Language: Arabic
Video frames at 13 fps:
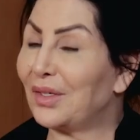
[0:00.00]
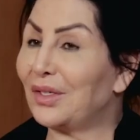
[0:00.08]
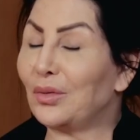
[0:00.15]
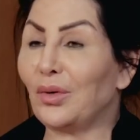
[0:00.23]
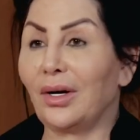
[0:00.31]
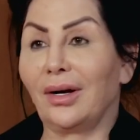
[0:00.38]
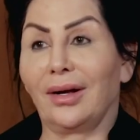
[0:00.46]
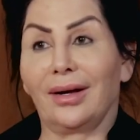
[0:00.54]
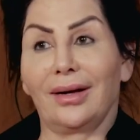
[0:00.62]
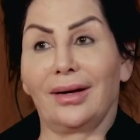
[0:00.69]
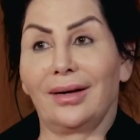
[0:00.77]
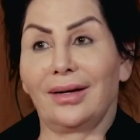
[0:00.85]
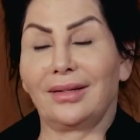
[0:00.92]
قلت والله
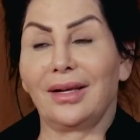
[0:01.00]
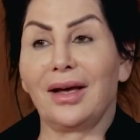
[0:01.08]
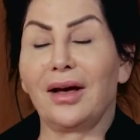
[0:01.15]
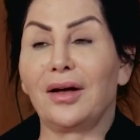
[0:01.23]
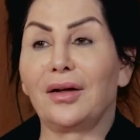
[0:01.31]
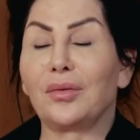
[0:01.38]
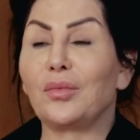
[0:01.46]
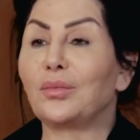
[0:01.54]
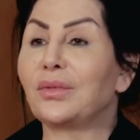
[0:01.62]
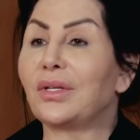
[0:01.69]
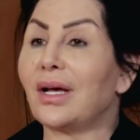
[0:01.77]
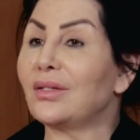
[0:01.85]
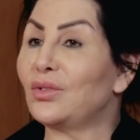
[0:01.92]
اختيار
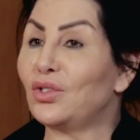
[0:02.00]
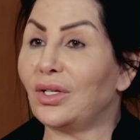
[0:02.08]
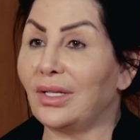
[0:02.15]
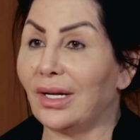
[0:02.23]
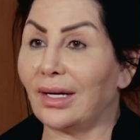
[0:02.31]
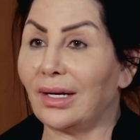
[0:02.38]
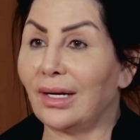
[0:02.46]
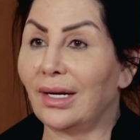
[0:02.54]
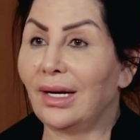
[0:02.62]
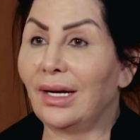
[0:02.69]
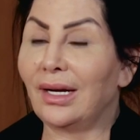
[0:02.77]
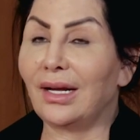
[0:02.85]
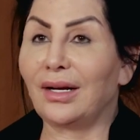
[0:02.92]
ممتاز جدا
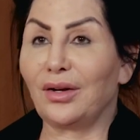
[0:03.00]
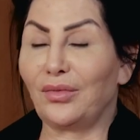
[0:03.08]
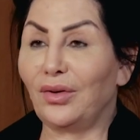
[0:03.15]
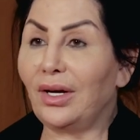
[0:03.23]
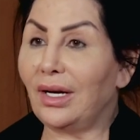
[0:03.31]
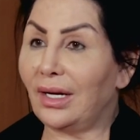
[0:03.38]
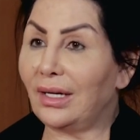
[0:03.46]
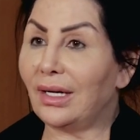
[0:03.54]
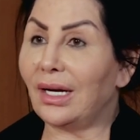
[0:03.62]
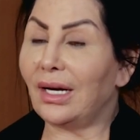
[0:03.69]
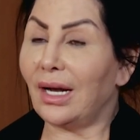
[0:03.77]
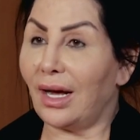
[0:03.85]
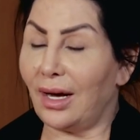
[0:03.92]
لأن فعلا
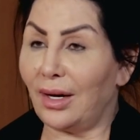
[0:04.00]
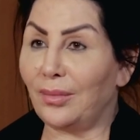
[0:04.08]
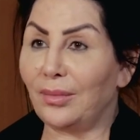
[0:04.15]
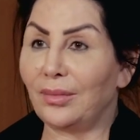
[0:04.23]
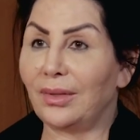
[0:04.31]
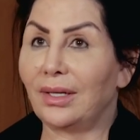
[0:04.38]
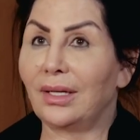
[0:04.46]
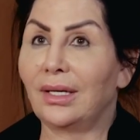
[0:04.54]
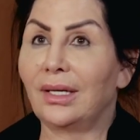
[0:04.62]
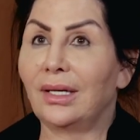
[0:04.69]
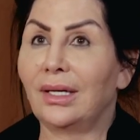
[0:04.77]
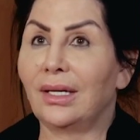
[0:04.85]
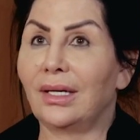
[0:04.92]
إلهام
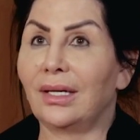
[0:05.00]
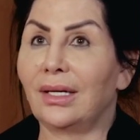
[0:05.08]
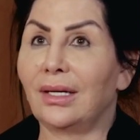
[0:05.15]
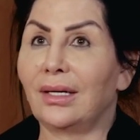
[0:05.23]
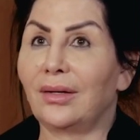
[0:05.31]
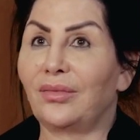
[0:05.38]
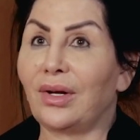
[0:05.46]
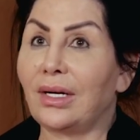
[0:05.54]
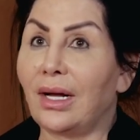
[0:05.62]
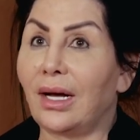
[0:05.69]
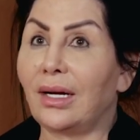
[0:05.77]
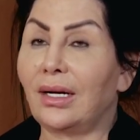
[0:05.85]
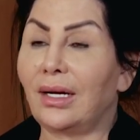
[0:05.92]

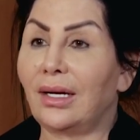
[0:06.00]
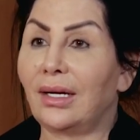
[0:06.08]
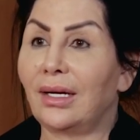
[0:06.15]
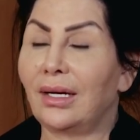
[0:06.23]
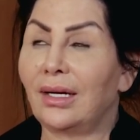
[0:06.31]
فنانة